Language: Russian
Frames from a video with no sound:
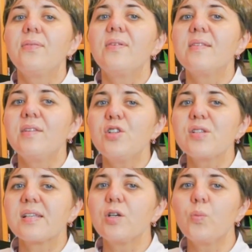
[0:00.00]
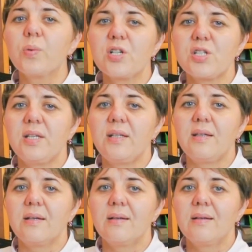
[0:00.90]
физические
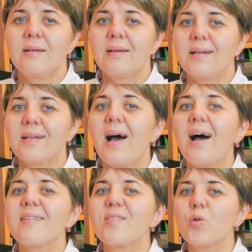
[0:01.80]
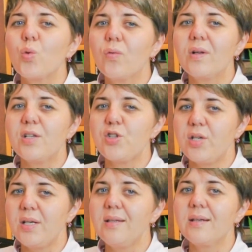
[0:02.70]
упражнения, это основа
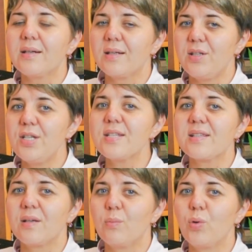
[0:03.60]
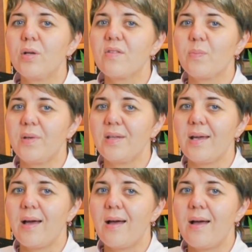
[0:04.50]
лечения хронической боли в
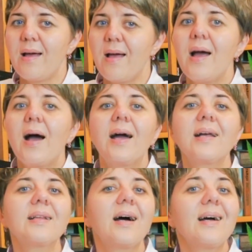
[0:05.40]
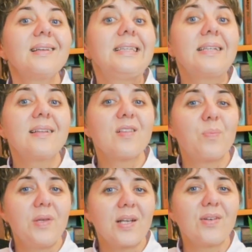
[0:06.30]
спине. Это один из
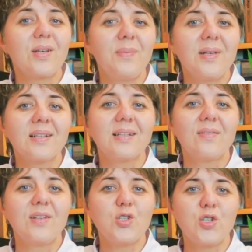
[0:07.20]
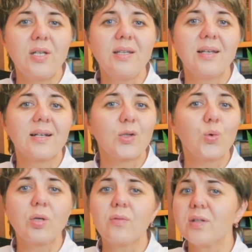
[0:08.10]
первых методов лечения,
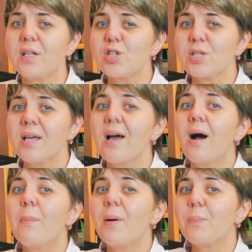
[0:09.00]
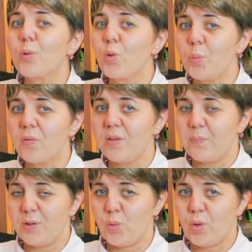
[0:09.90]
который вы должны попробовать
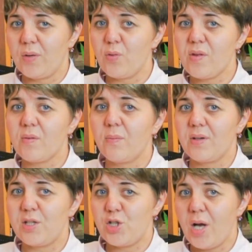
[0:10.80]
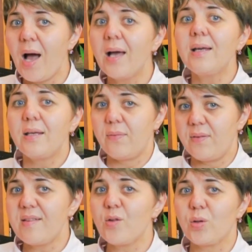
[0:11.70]
под руководством врача и
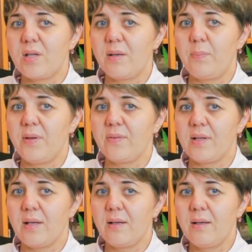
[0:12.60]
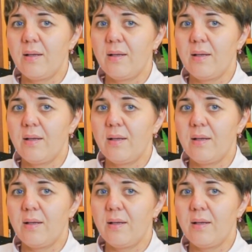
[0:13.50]
физиотерапевта.